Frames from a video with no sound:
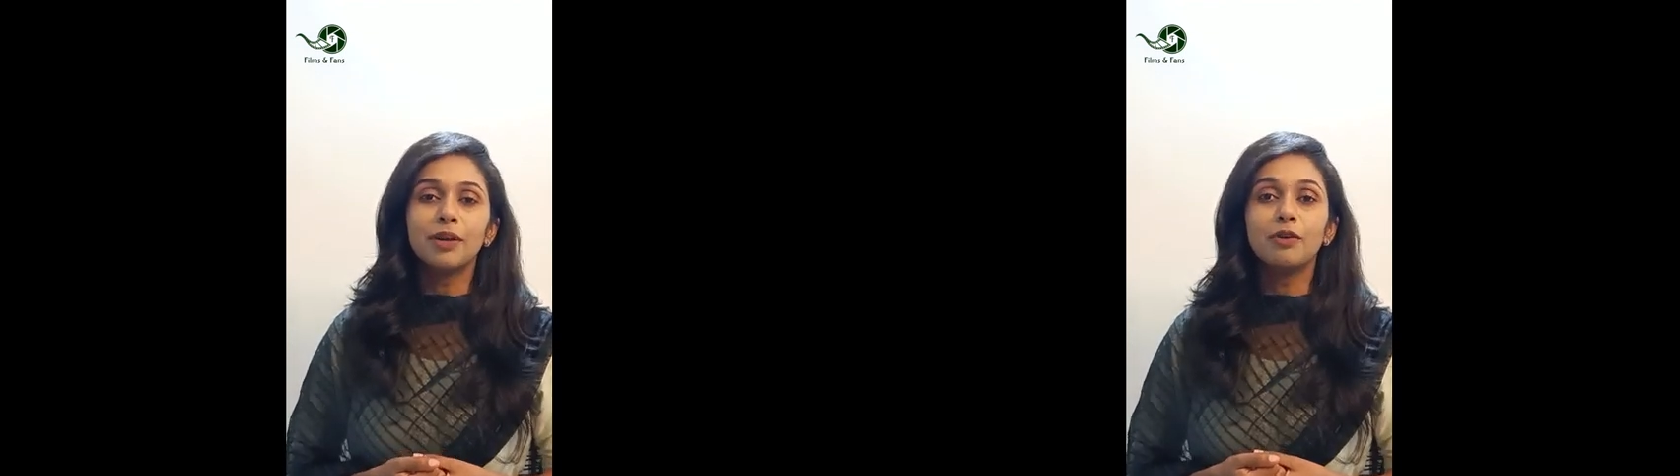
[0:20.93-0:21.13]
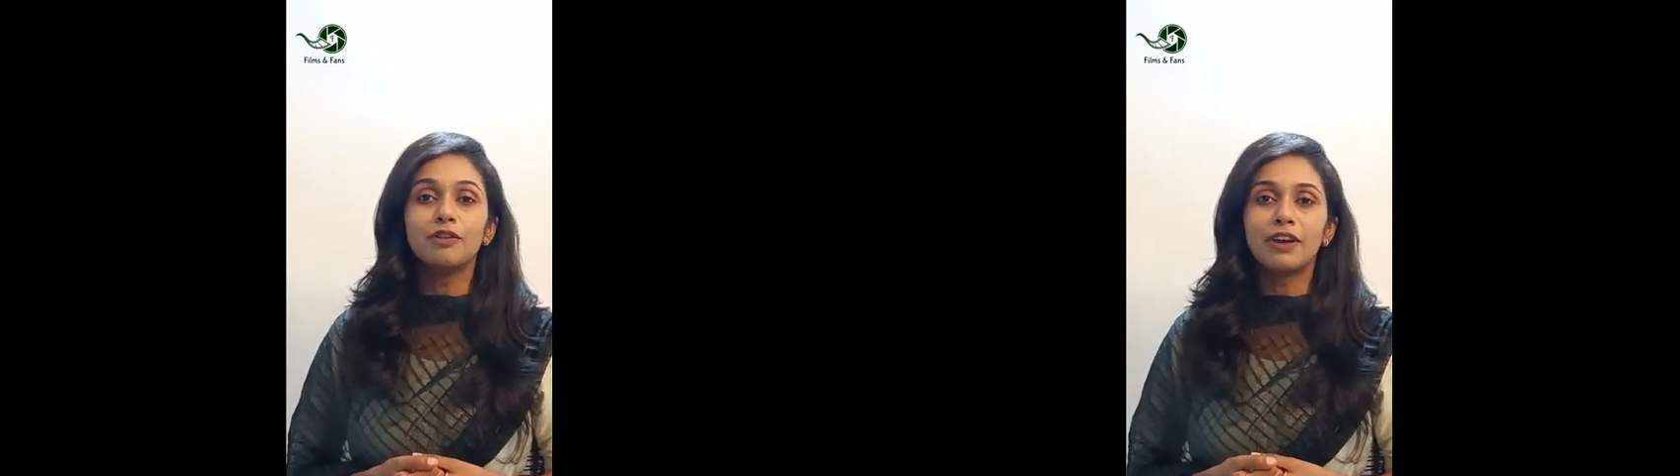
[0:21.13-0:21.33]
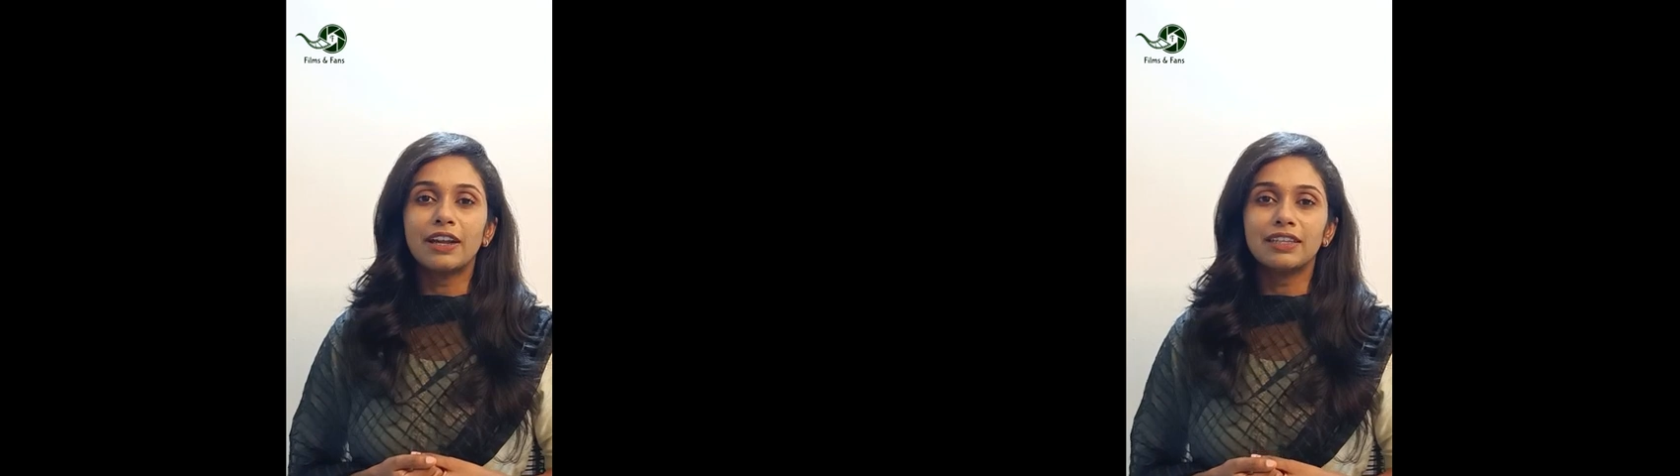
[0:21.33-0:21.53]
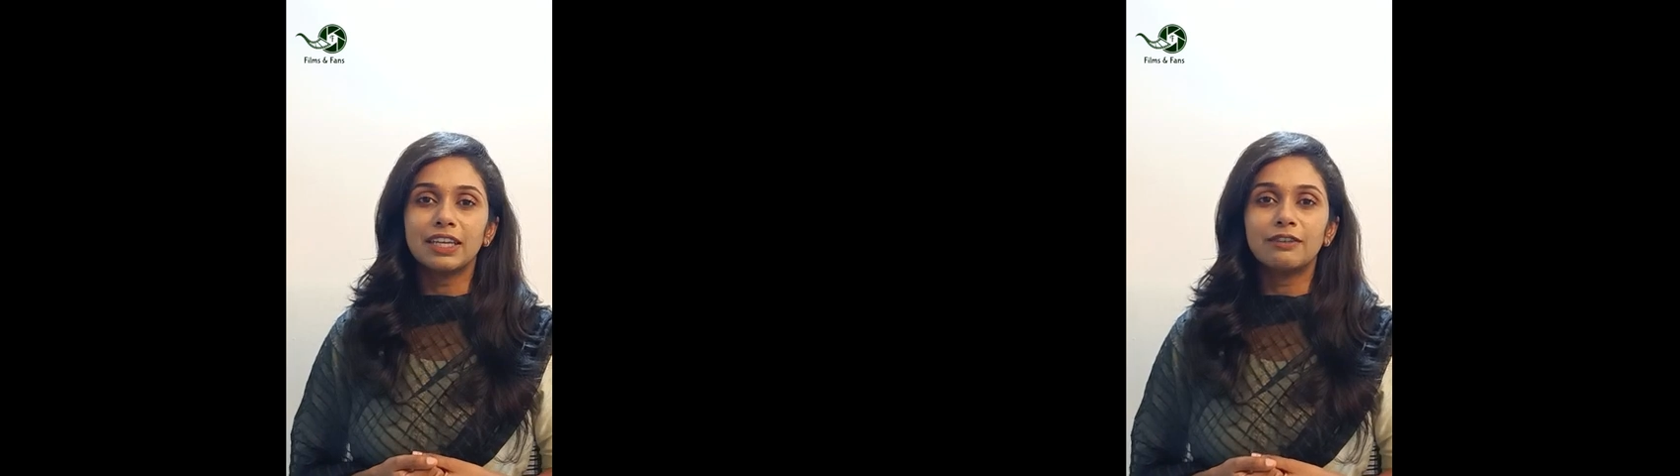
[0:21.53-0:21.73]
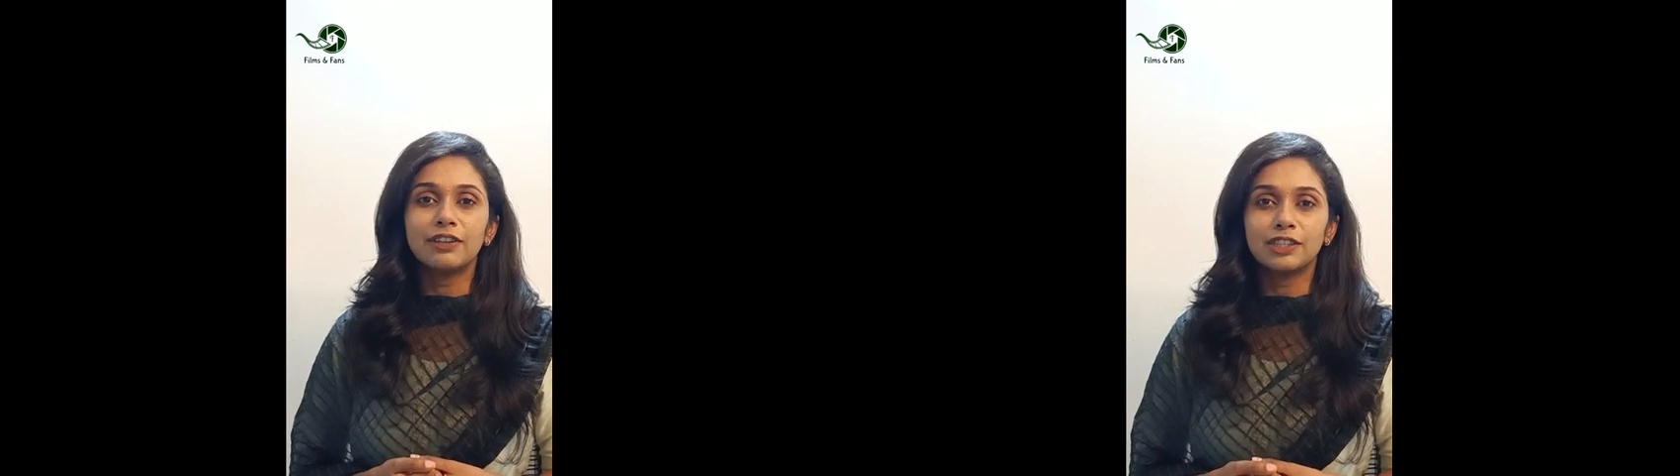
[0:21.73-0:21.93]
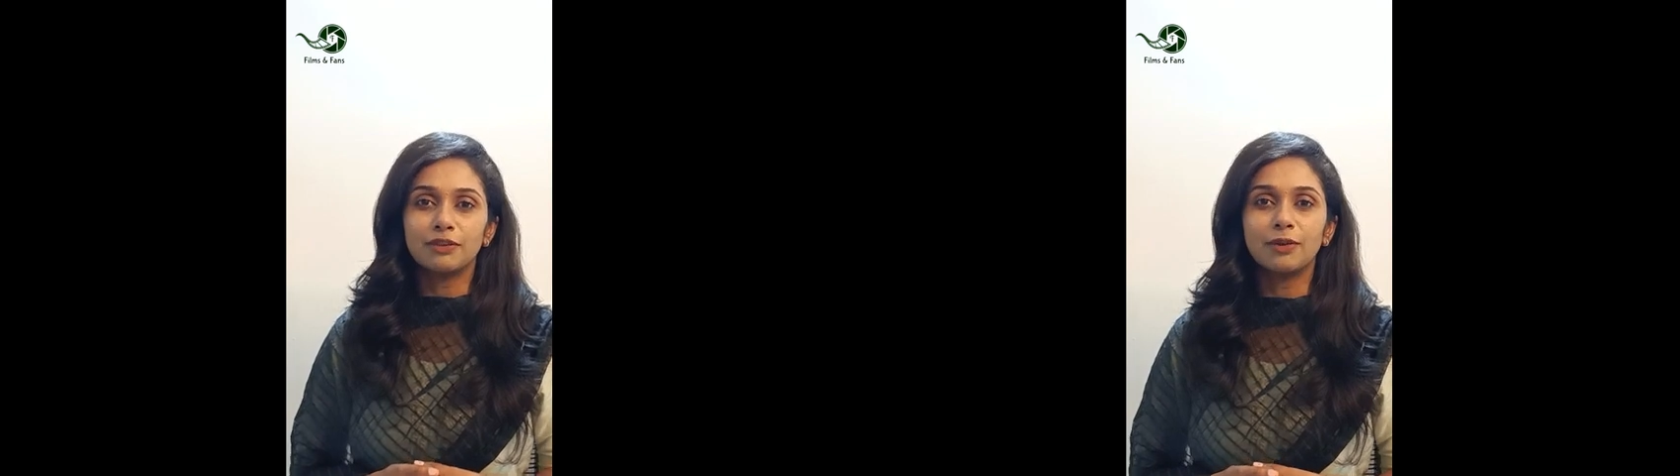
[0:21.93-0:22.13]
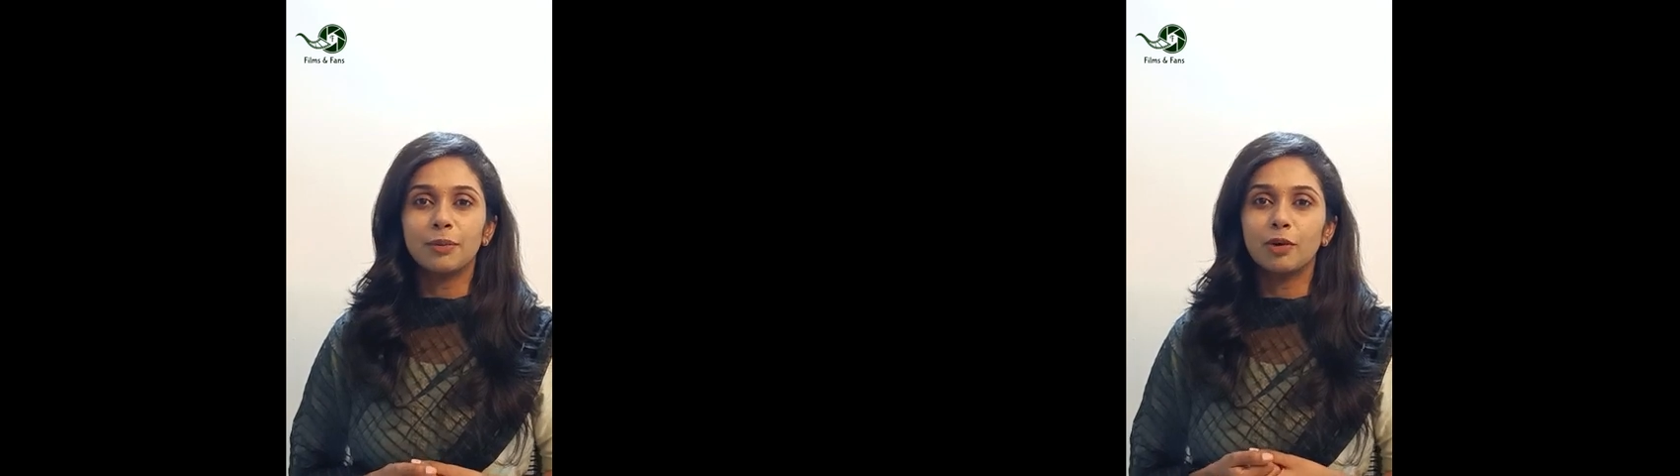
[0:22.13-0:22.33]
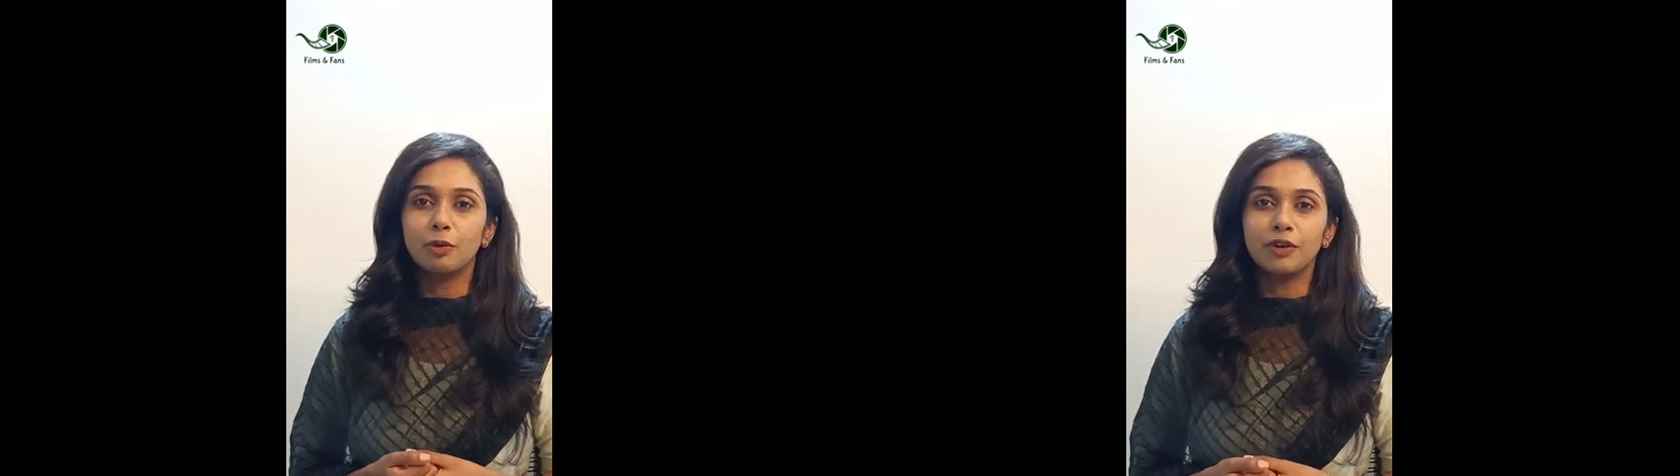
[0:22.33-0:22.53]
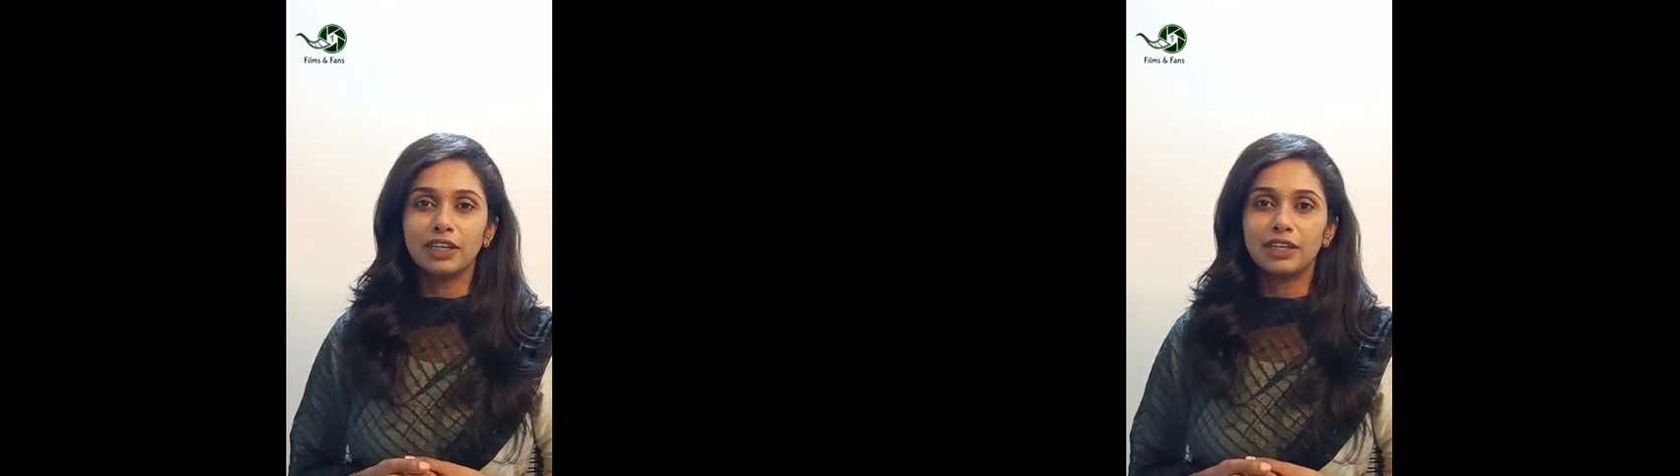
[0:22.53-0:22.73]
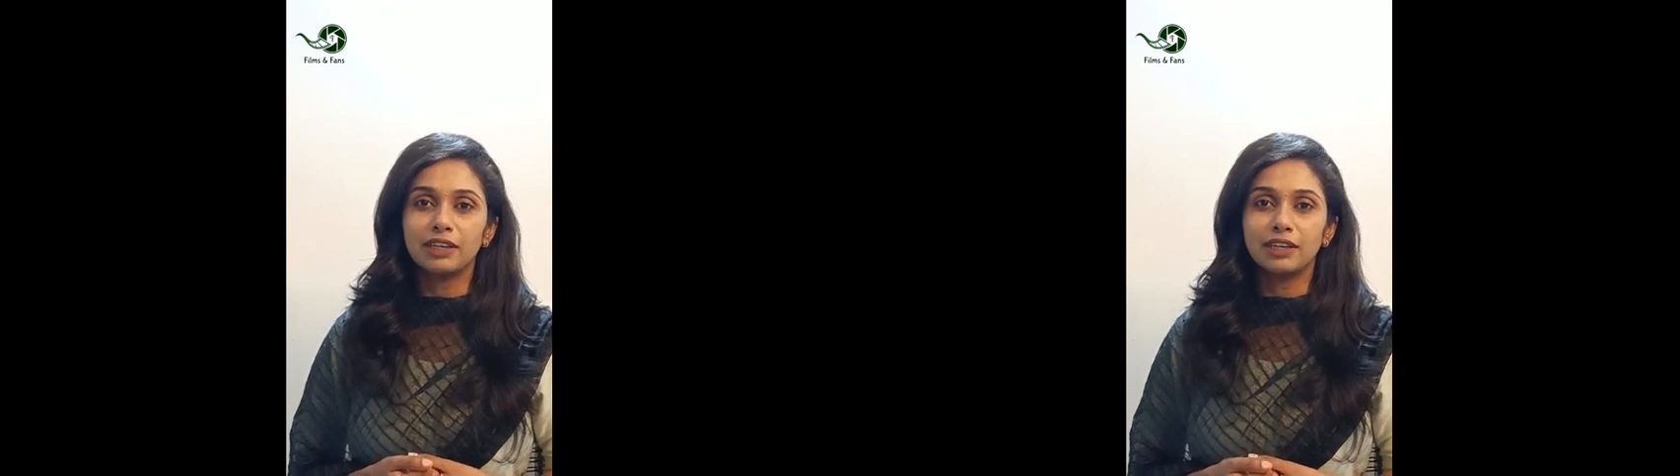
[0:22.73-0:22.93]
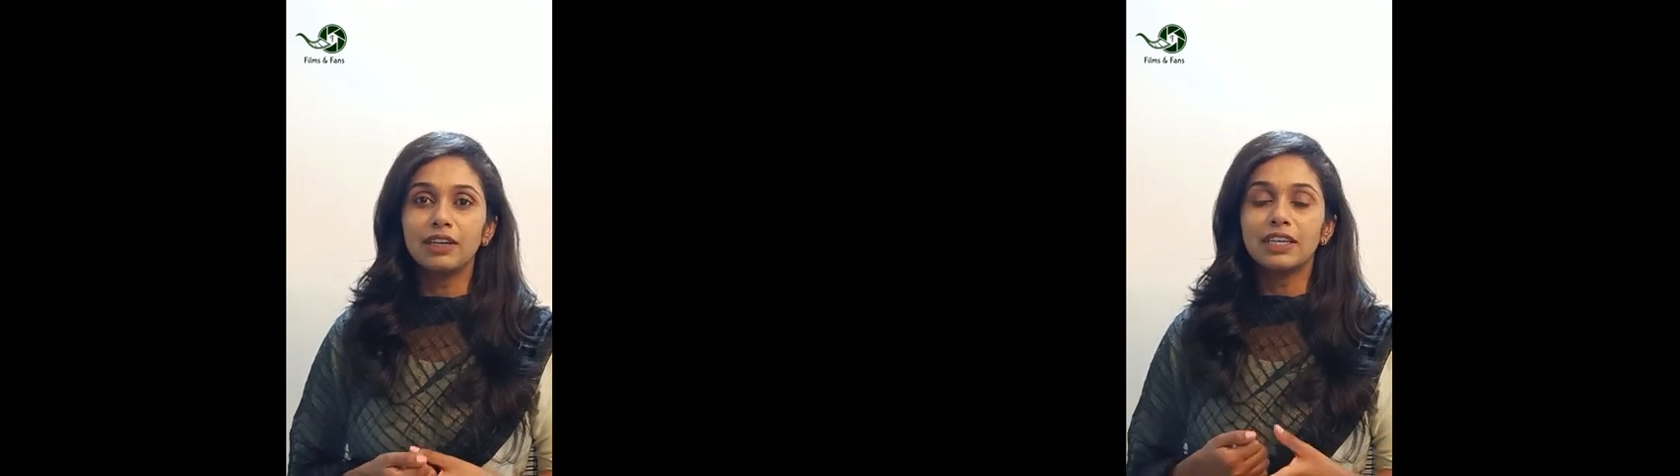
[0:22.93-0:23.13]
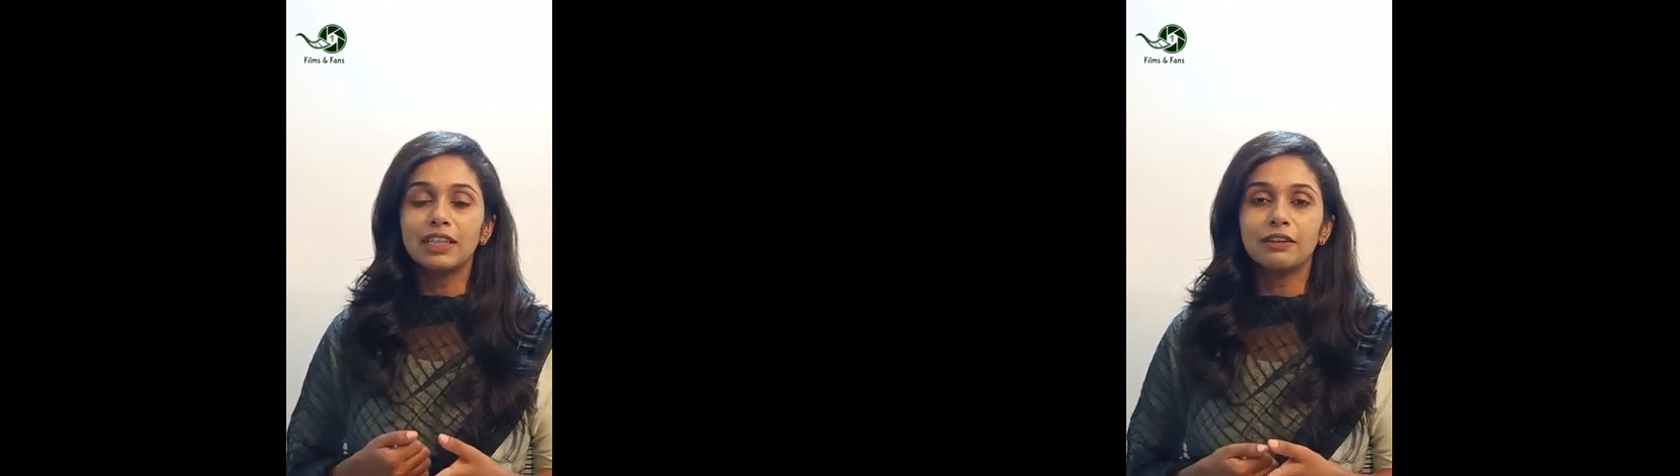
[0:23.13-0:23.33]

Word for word: படம் ஒரு ஃபேண்டசி அட்வென்ச்சர் பிலிமா உருவாக்கிட்டு இருக்கு